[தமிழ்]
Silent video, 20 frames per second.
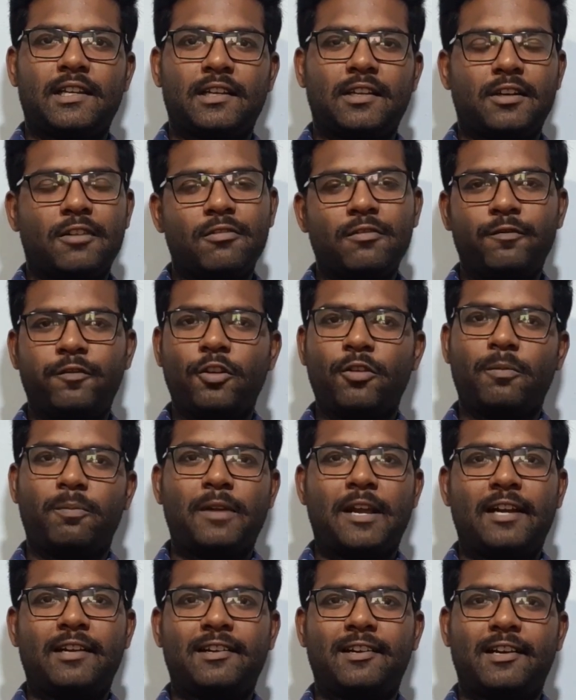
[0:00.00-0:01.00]
கிரவுண்ட் ஃப்ளோர்
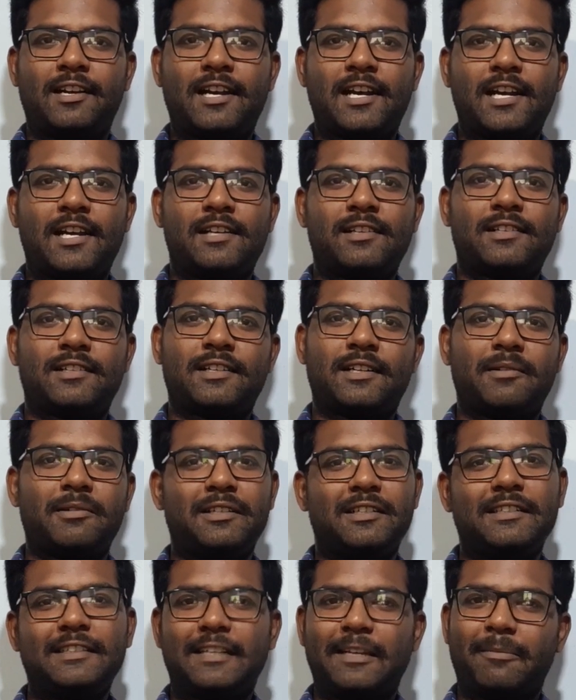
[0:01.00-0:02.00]
பிளான் இருக்கா
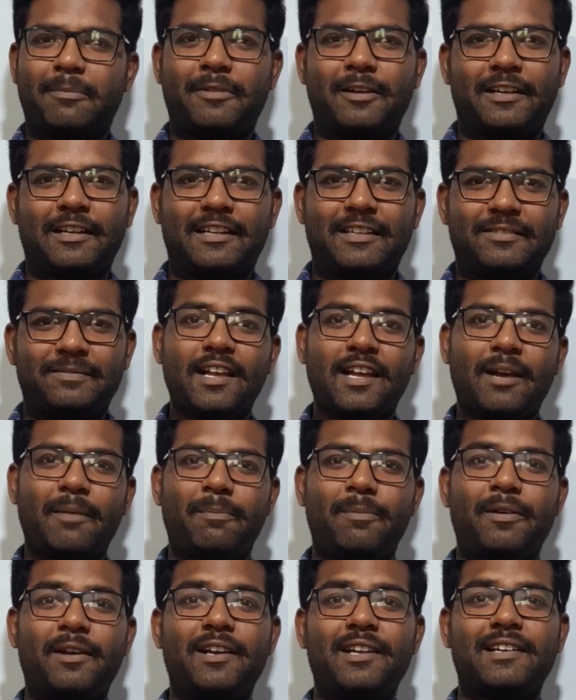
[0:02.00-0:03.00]
அப்படின்னு கேட்பாங்க
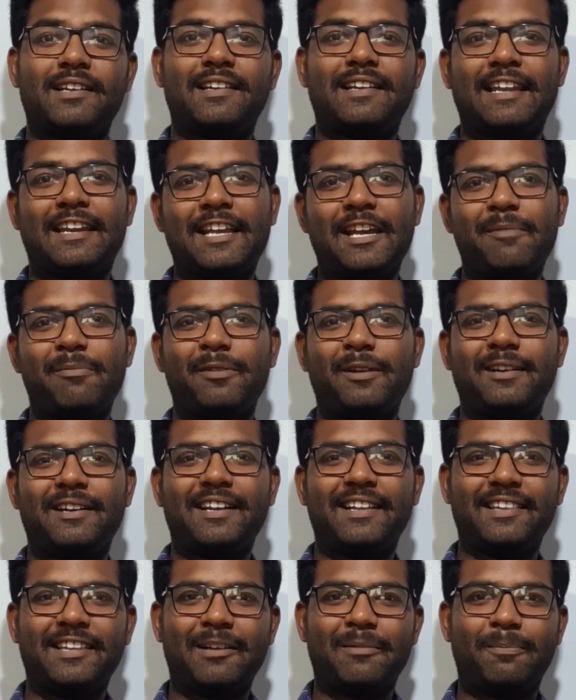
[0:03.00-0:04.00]
அப்போ நிறையா
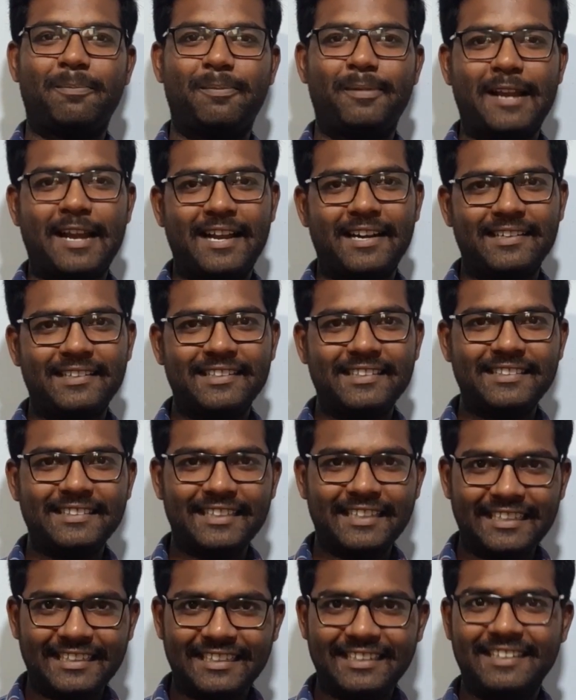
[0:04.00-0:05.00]
பேர்கிட்ட அந்த பிளான்
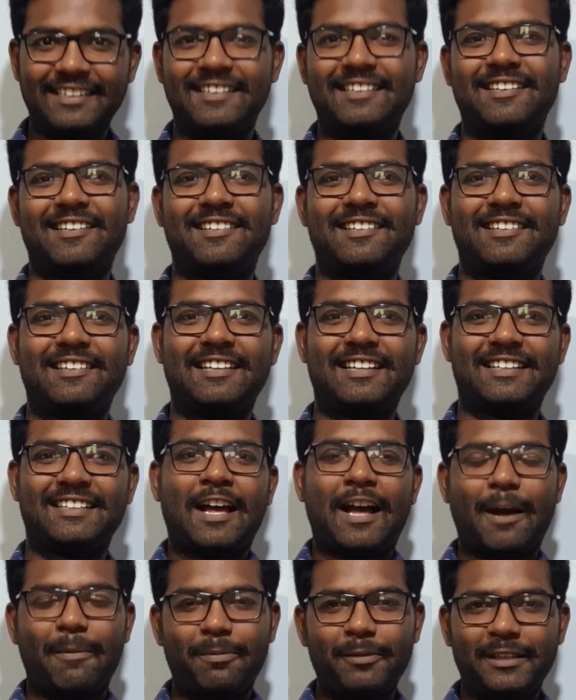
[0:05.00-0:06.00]
இன்றைக்கி இருக்கிறது இல்லை
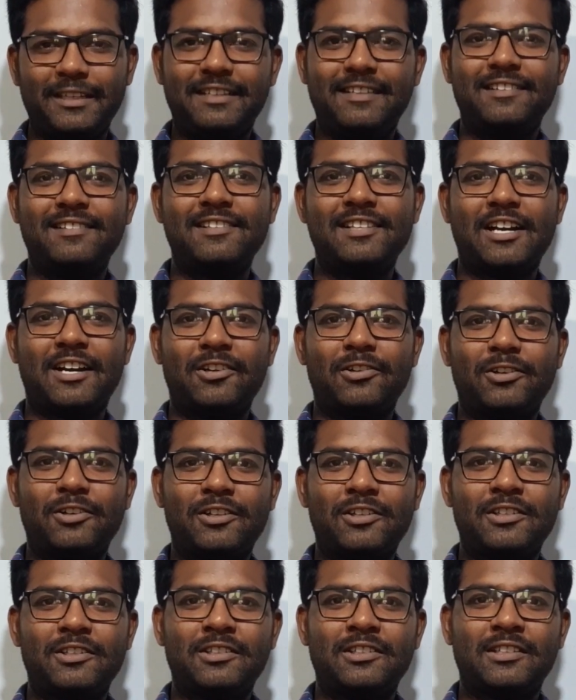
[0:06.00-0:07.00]
அப்படி இருந்தாலும்
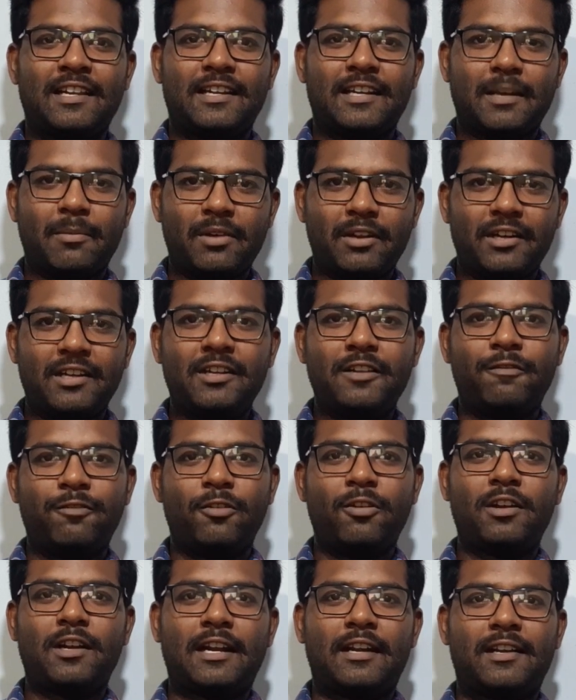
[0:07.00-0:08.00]
நம்ம ரெண்டு
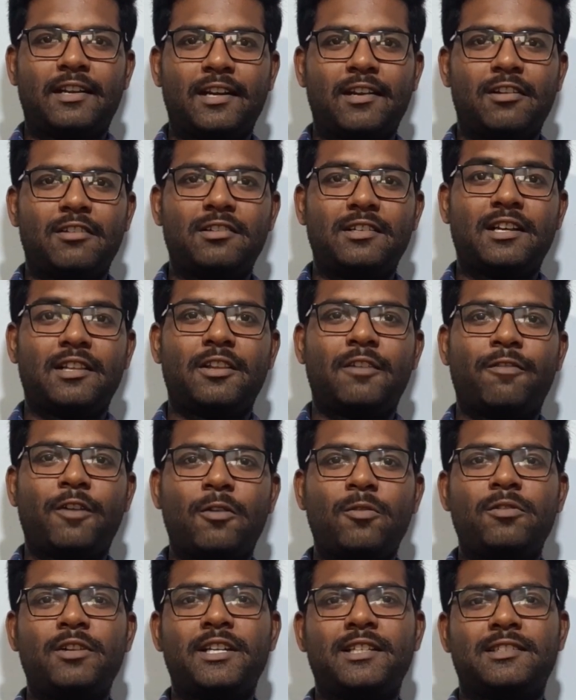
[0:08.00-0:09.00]
ஃப்ளோர் கட்டுற அளவுக்கு அந்த
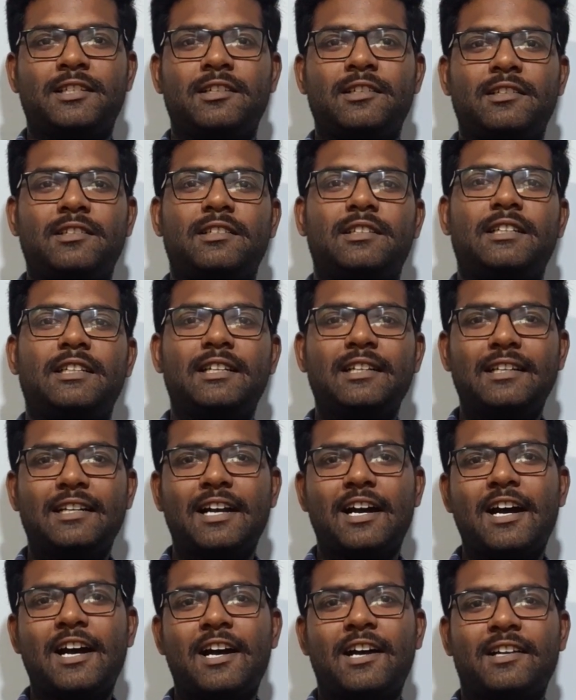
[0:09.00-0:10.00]
ஃபவுண்டேஷன்
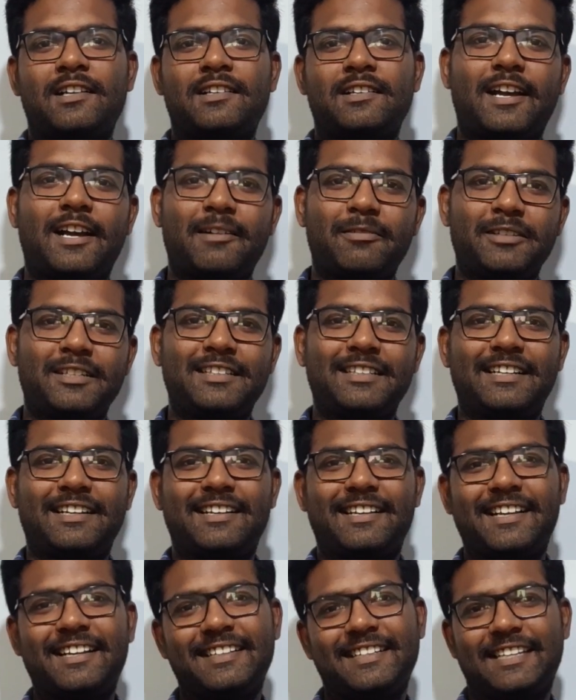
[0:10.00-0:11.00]
இருக்கா அப்படின்னு
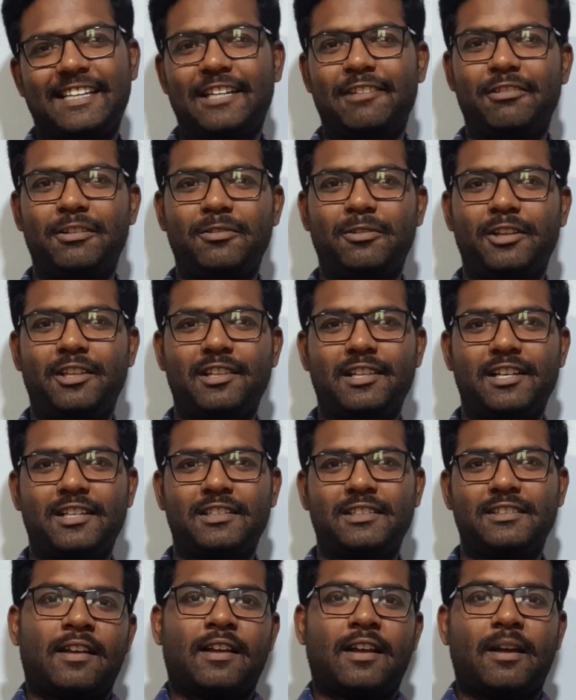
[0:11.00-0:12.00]
கேட்டால் கேள்விக்குறி தான்
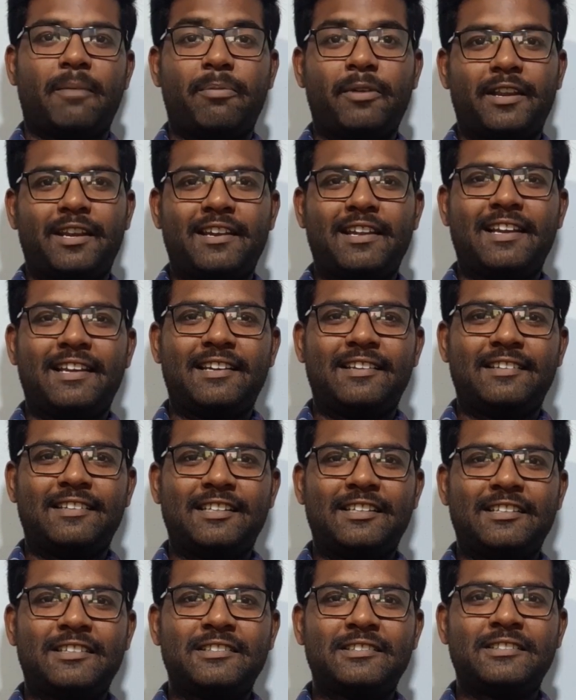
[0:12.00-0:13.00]
அப்போ என்ன
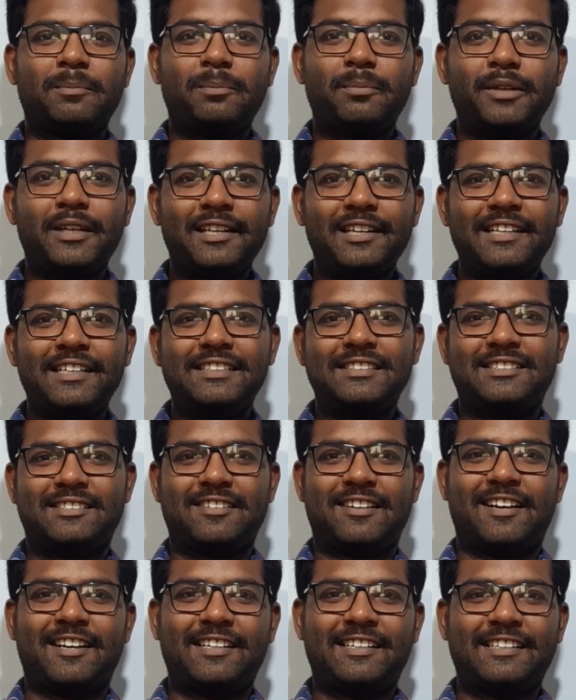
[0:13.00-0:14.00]
ஆயிடுது பில்டிங்
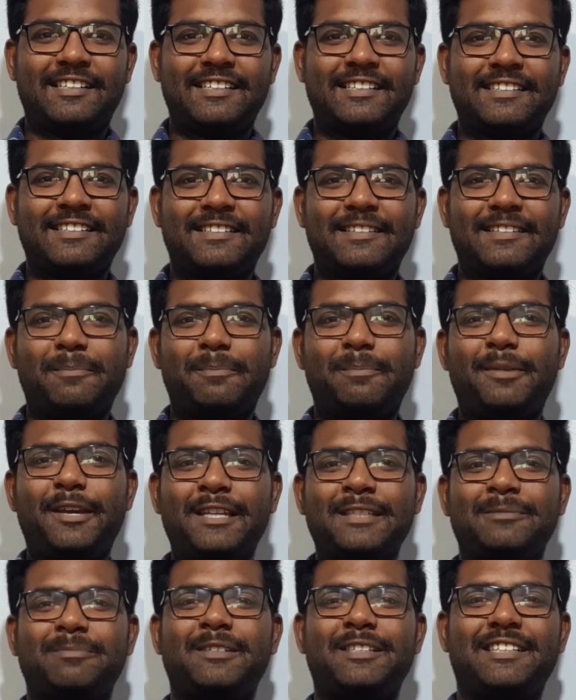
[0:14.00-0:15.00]
ஸ்ட்ராங்கு
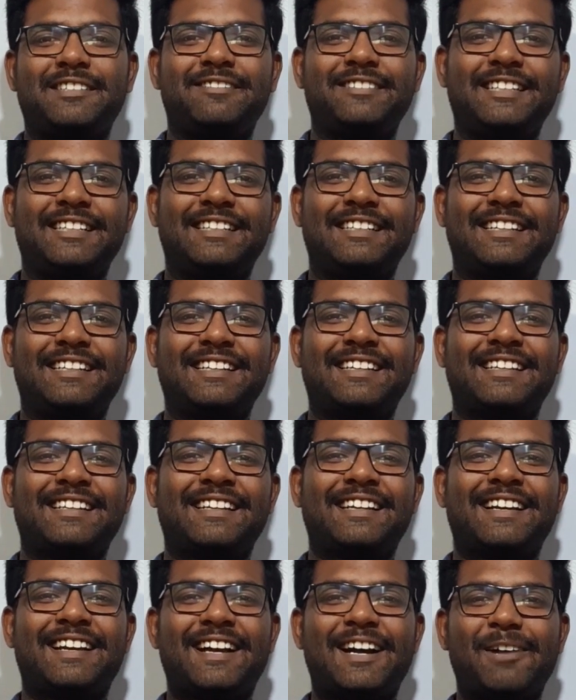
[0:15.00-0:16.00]
பேஸ்மெண்ட் வீக்கு
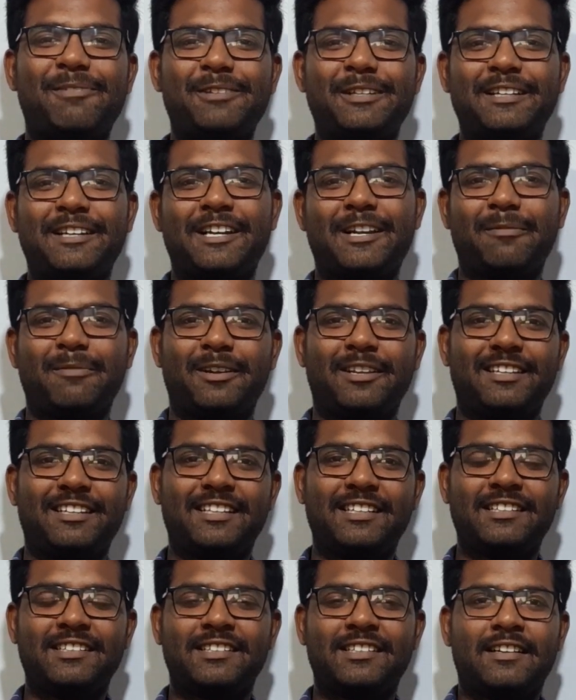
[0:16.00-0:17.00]
அப்படின்ற மாதிரி
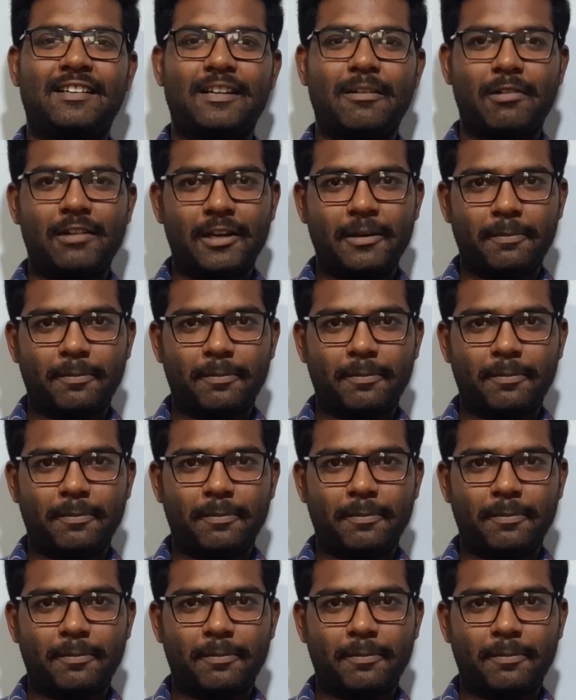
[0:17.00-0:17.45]
நம்மகிட்ட